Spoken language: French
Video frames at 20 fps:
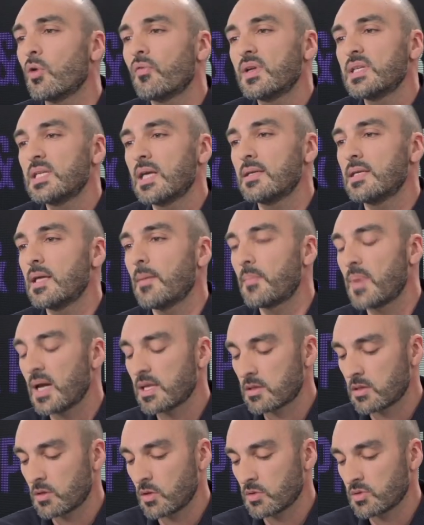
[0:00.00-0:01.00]
En fait, il n'y a, pas
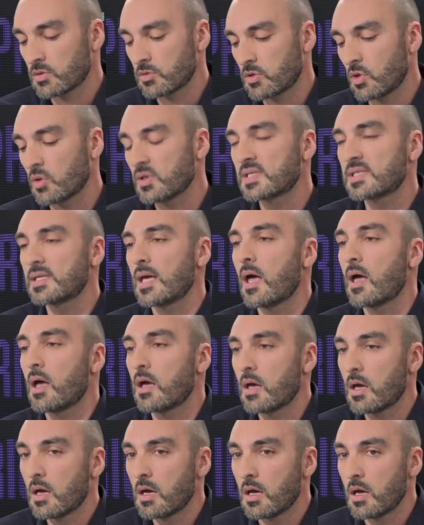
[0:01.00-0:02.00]
tant, que ça,
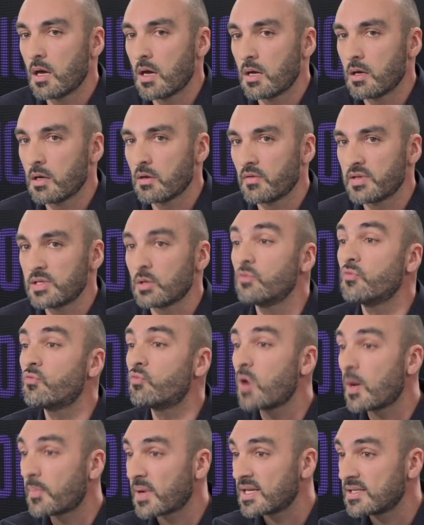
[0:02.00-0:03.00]
on va dire, une
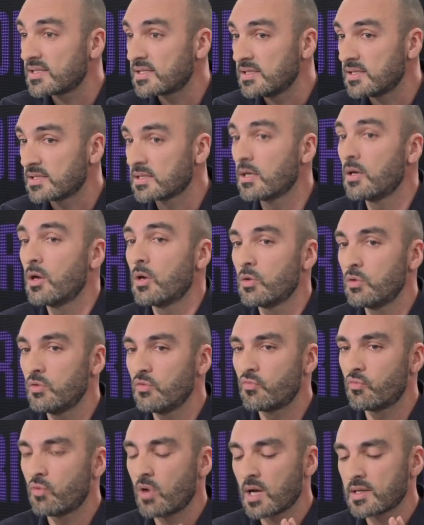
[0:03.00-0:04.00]
voie précise, mmh. une
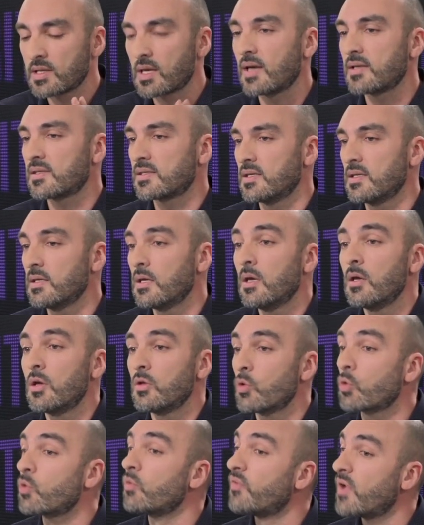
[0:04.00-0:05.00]
voie tracée.
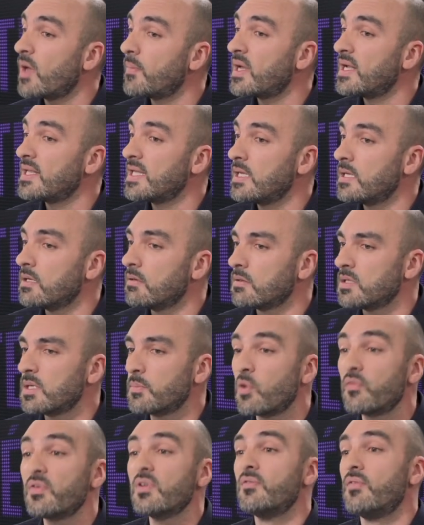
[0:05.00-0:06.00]
Donc, on fait appel à des, des,
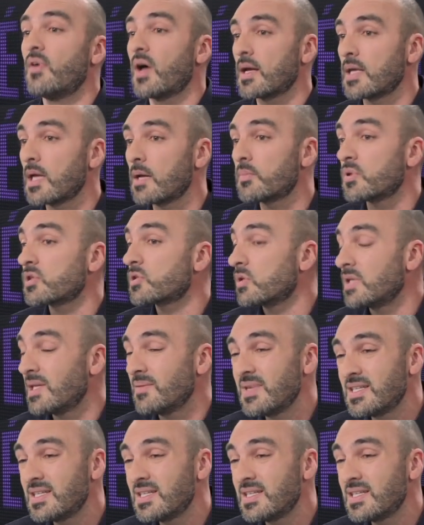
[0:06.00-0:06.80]
profils variables parce que les